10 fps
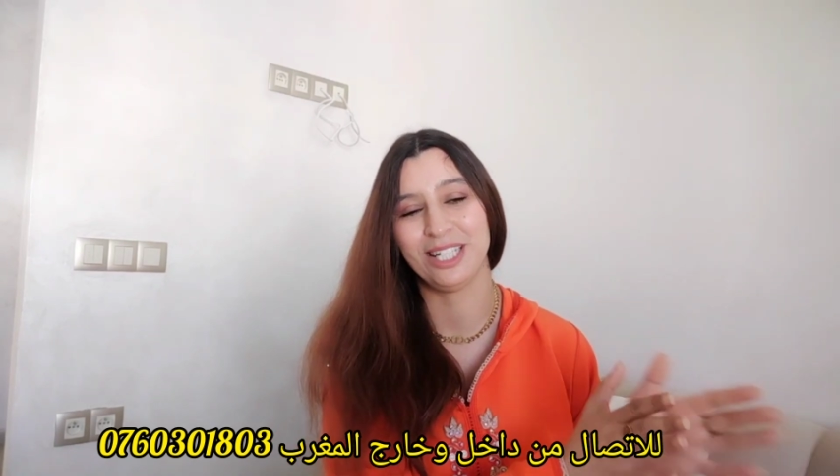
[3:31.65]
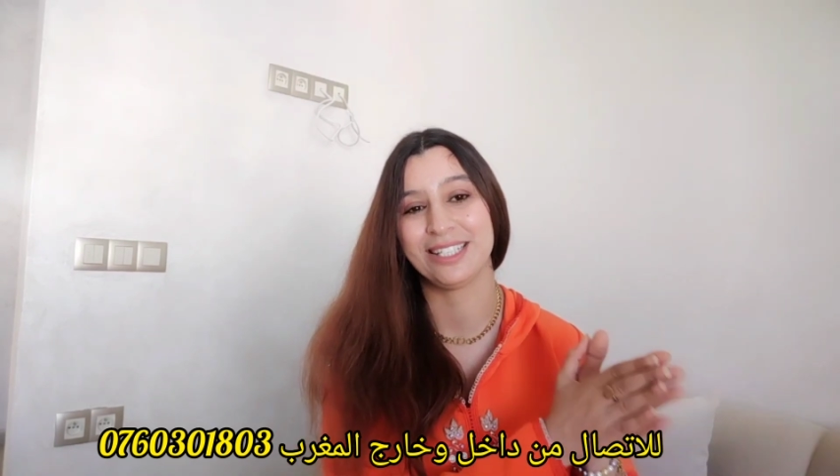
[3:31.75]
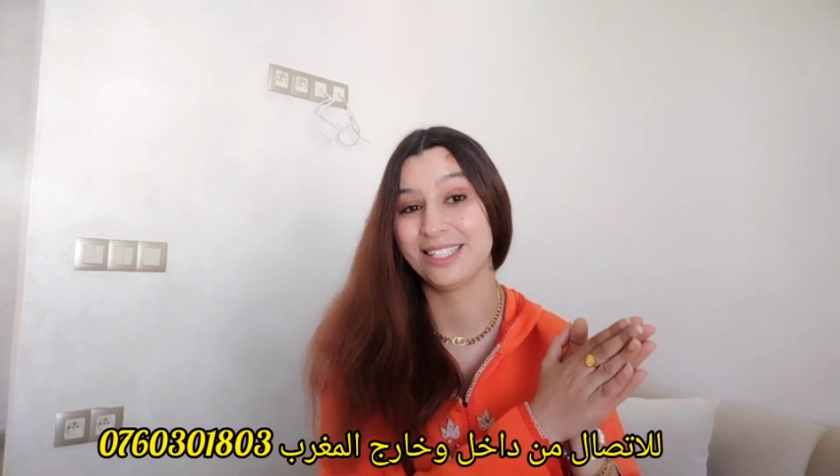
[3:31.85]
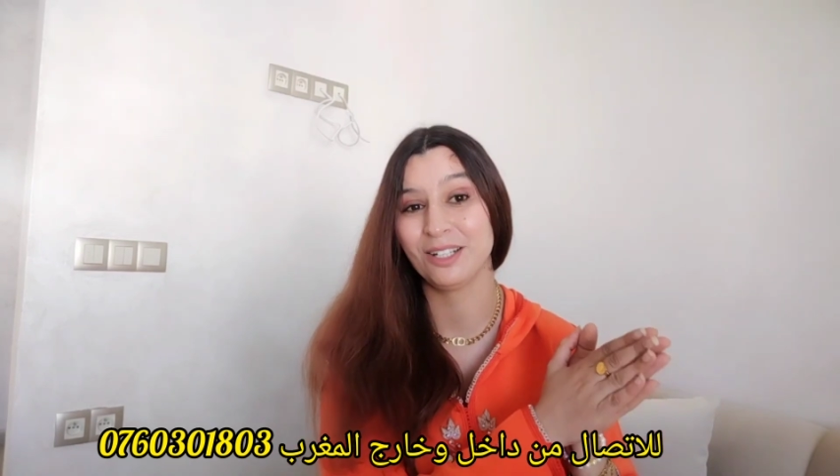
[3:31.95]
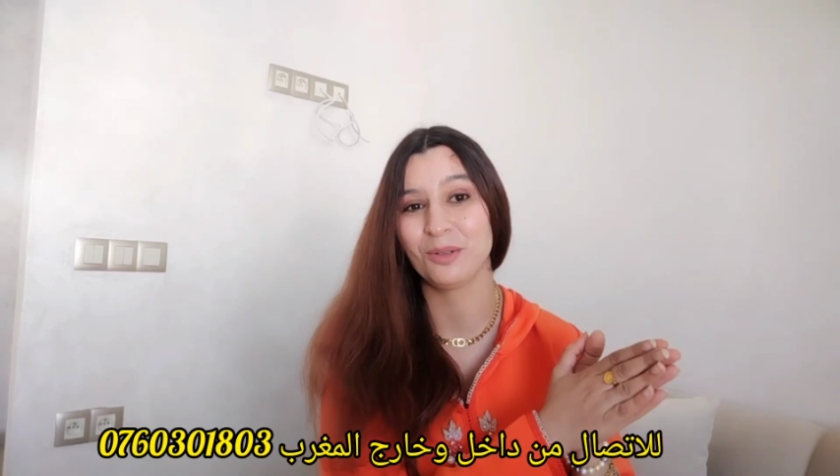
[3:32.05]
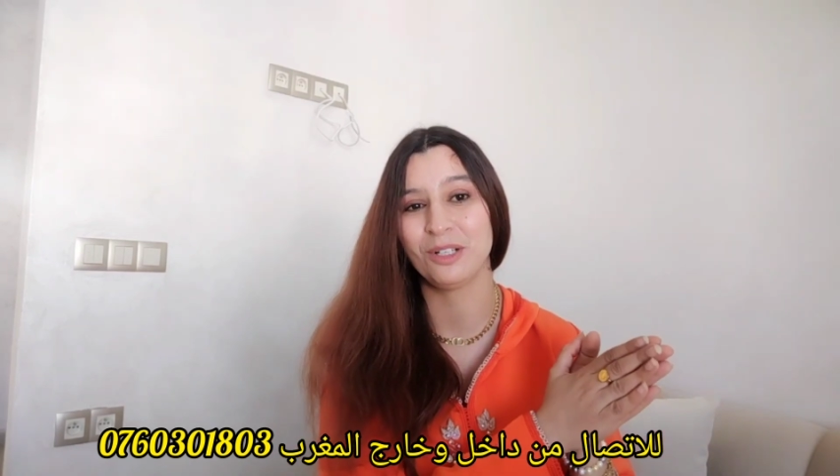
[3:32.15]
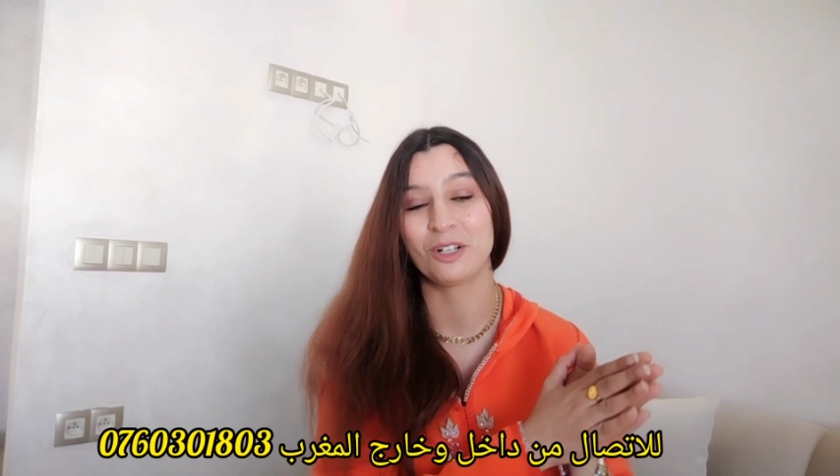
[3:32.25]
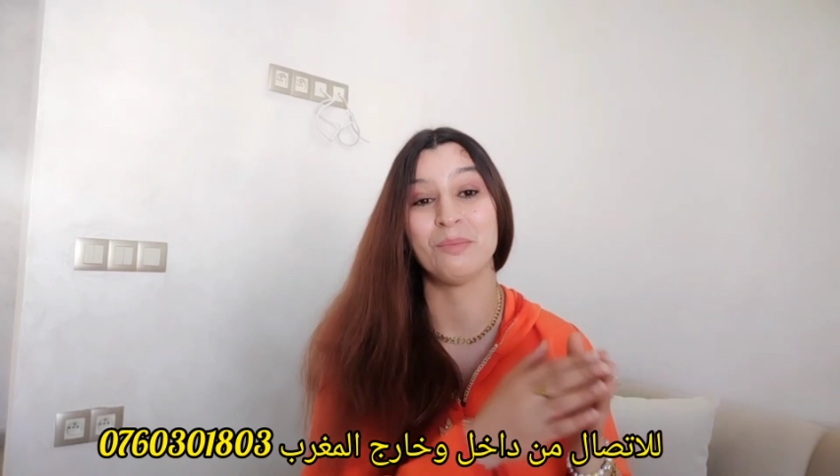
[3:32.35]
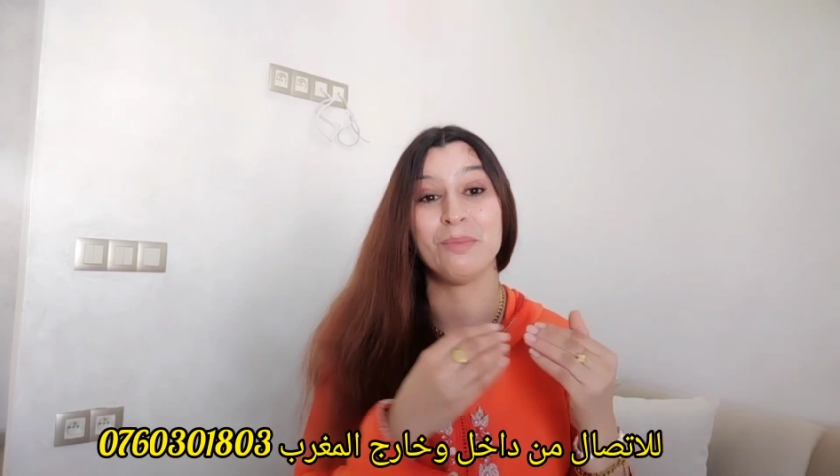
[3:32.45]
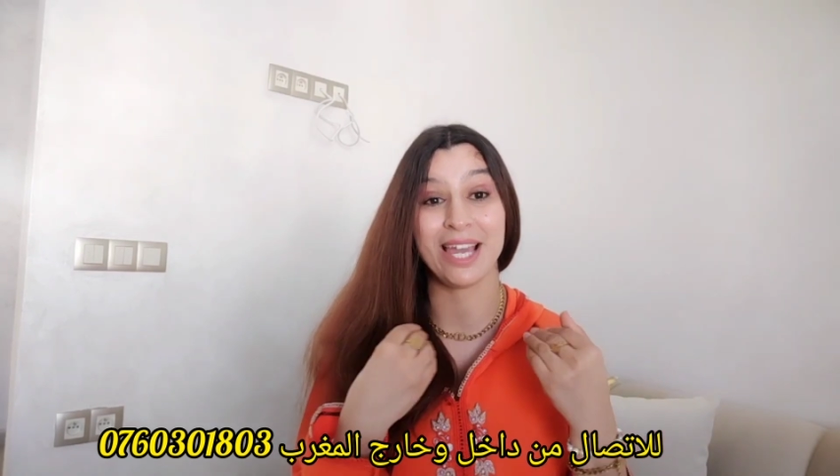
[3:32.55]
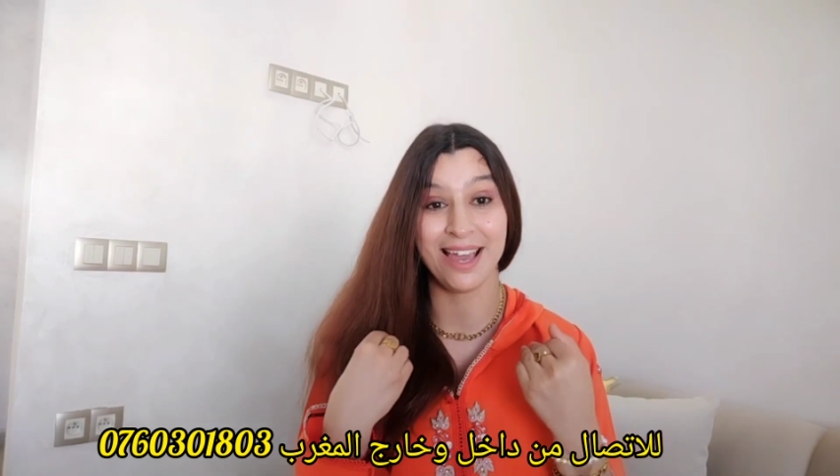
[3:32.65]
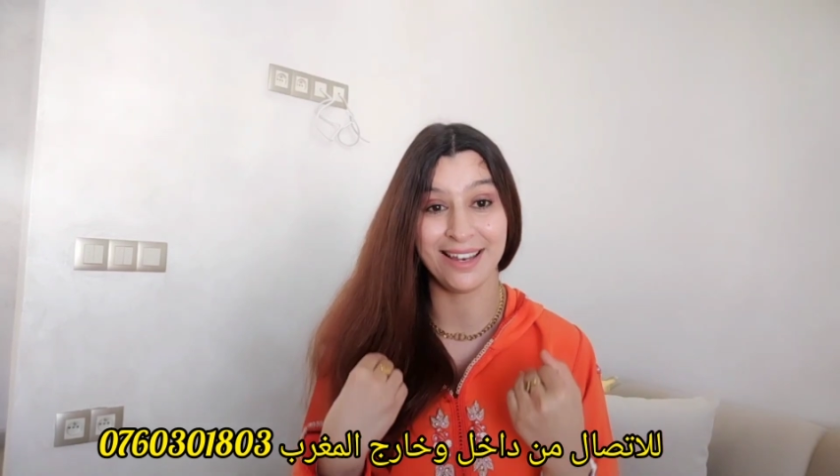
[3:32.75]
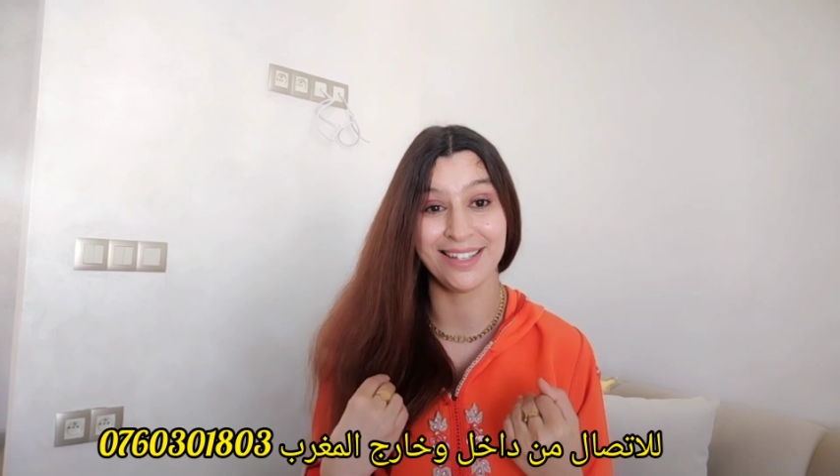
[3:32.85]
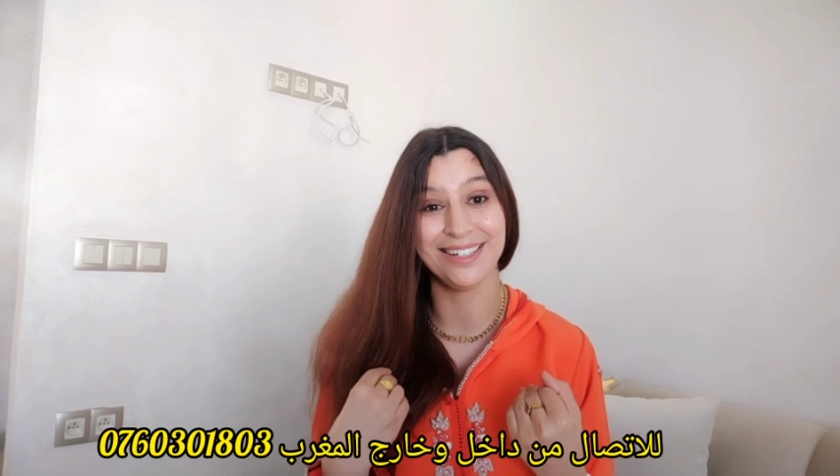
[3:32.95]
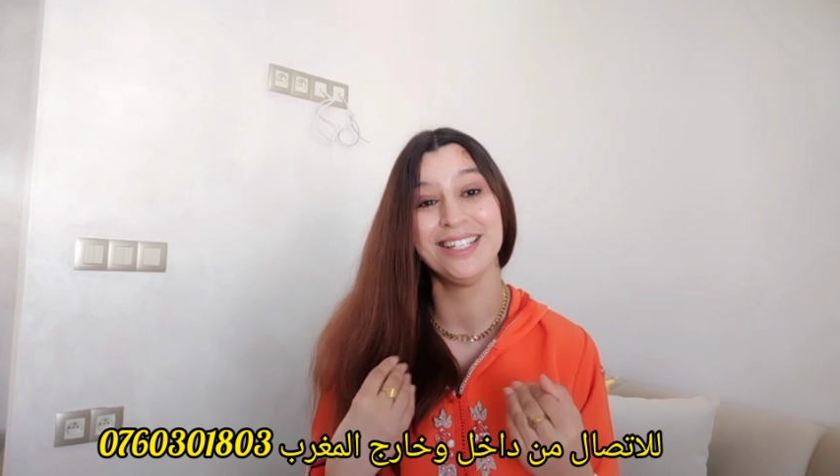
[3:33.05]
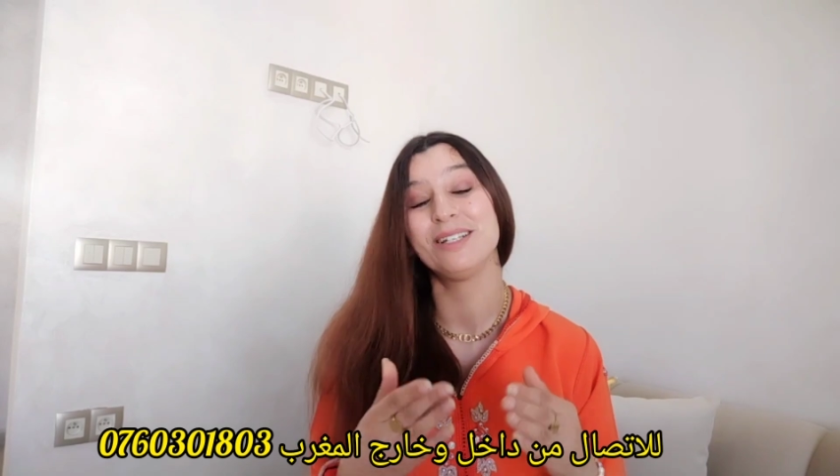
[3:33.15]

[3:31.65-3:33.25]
هادشي اللي نقول لكم مي انا